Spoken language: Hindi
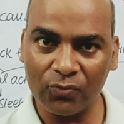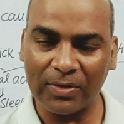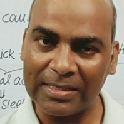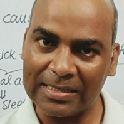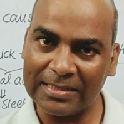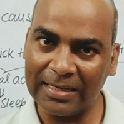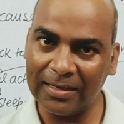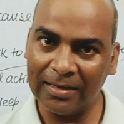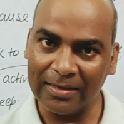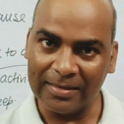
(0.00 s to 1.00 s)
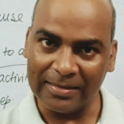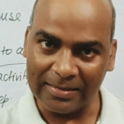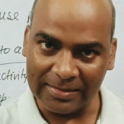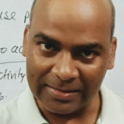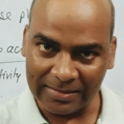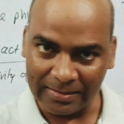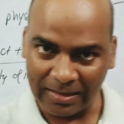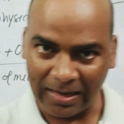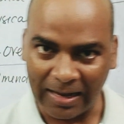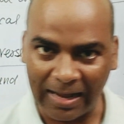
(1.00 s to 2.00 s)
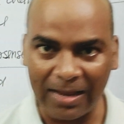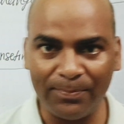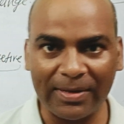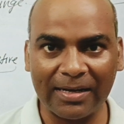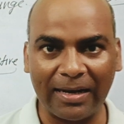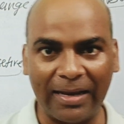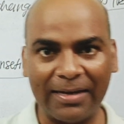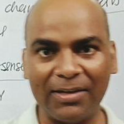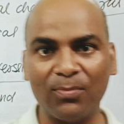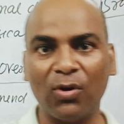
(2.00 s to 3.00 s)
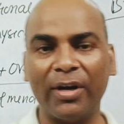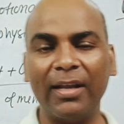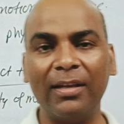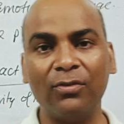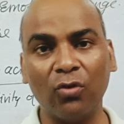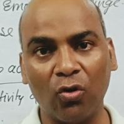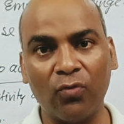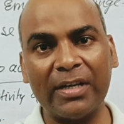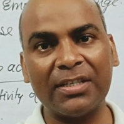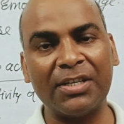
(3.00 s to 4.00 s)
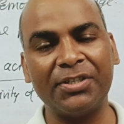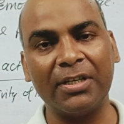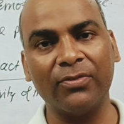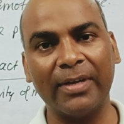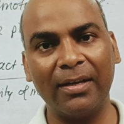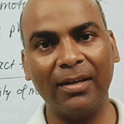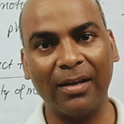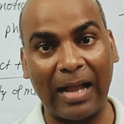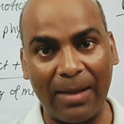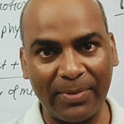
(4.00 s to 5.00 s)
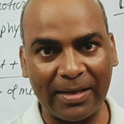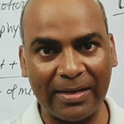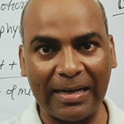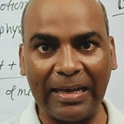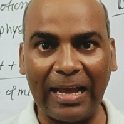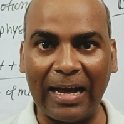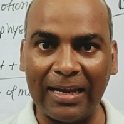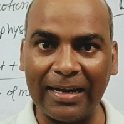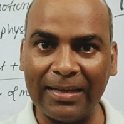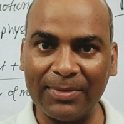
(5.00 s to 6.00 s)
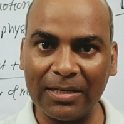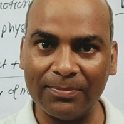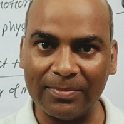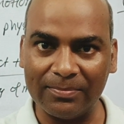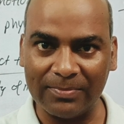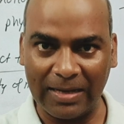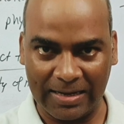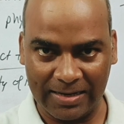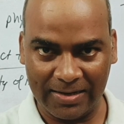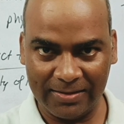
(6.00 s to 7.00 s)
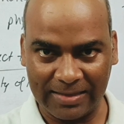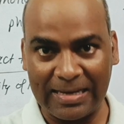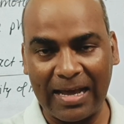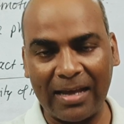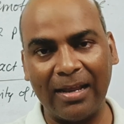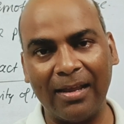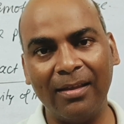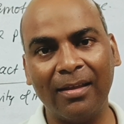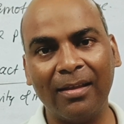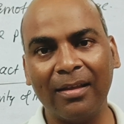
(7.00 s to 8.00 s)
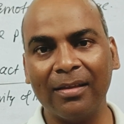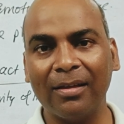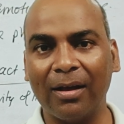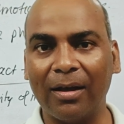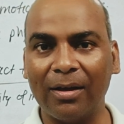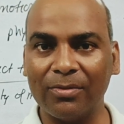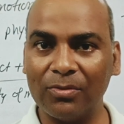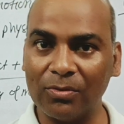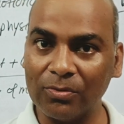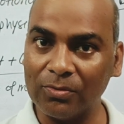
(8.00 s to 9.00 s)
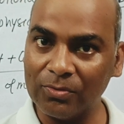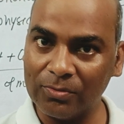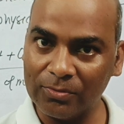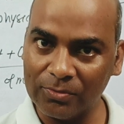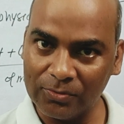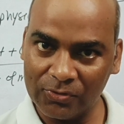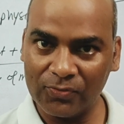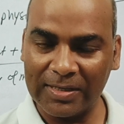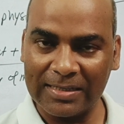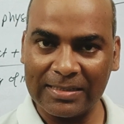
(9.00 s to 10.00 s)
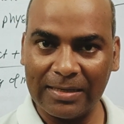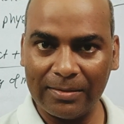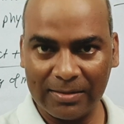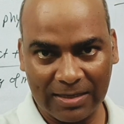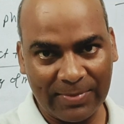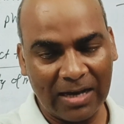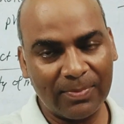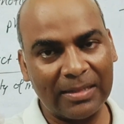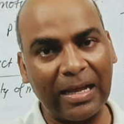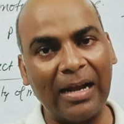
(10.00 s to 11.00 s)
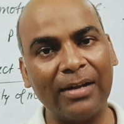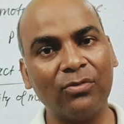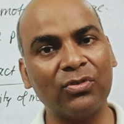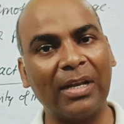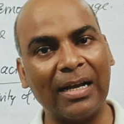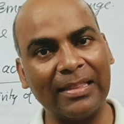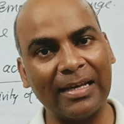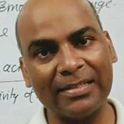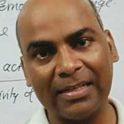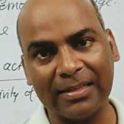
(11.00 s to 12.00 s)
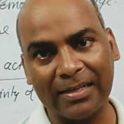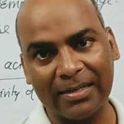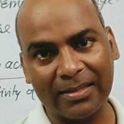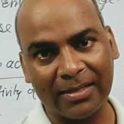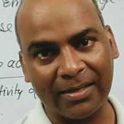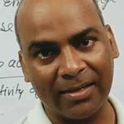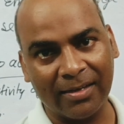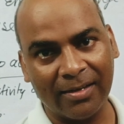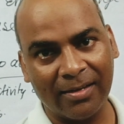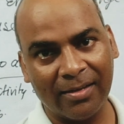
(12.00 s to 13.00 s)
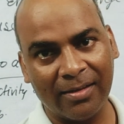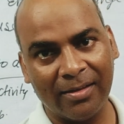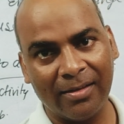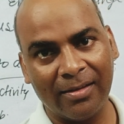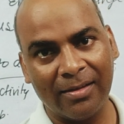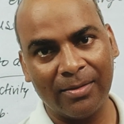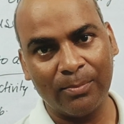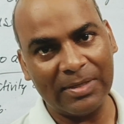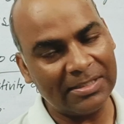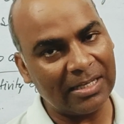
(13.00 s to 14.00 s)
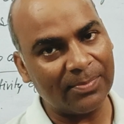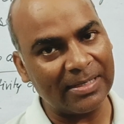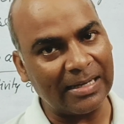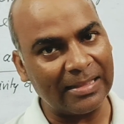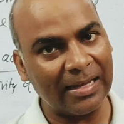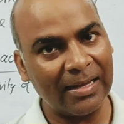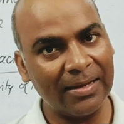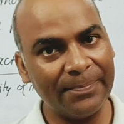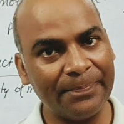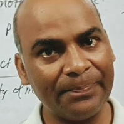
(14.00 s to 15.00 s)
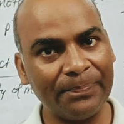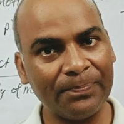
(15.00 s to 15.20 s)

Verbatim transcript: उस वजह से हाइपर एक्टिव बॉडी जो ओवर सेंसिटिव है काम करने के लिए ऑलरेडी मतलब है तैयार है तो उस वजह से दिमाग में थाट कुछ लगातार चलते रहते हैं बिस्तर पर जाता है